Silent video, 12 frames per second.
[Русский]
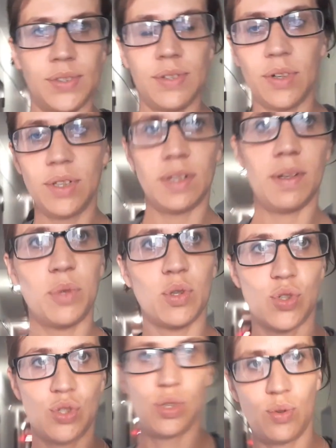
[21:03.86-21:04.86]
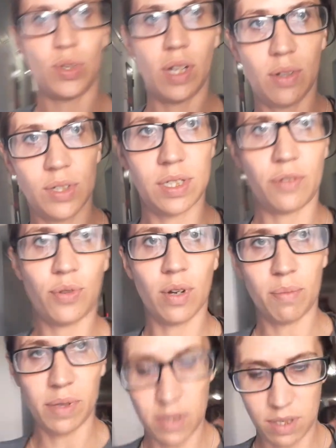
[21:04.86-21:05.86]
Сегодня нам тоже не удалось
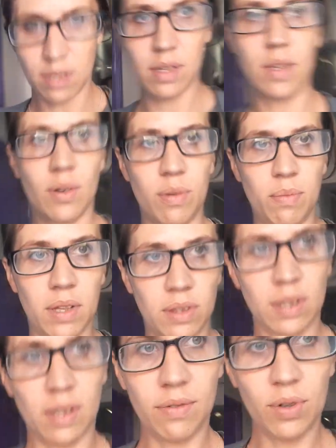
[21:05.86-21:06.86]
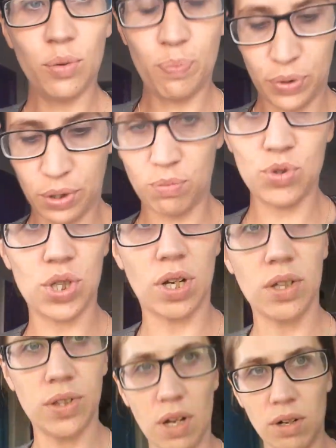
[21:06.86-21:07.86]
оформить документы на воду, потому что
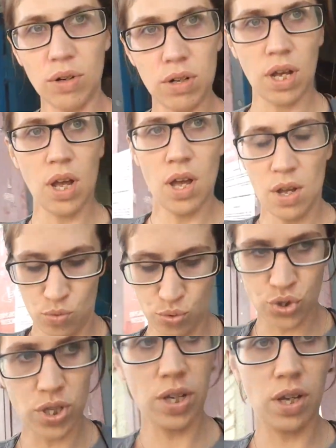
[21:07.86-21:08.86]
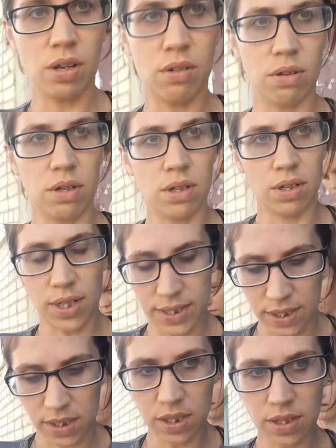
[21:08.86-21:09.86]
контролеры ушли э,
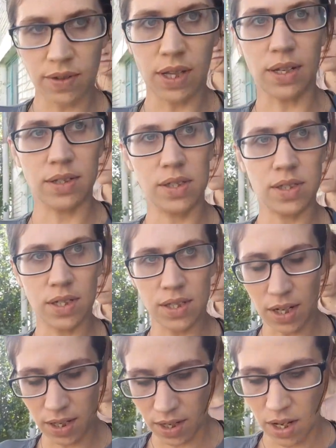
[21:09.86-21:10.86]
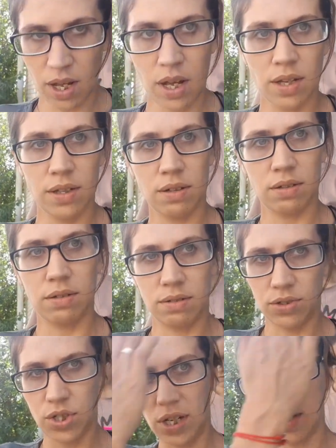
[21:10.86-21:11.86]
разносить квитанции. Сказали э,
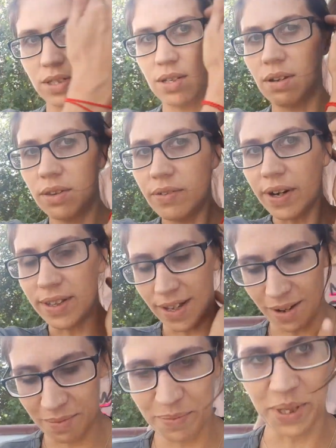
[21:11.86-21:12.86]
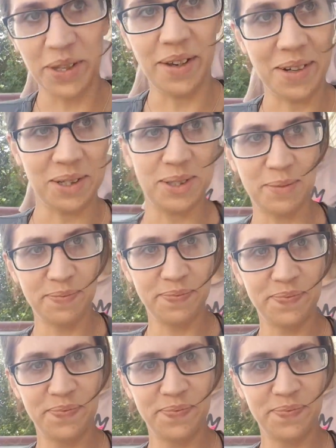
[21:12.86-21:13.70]
через два дня подъехать.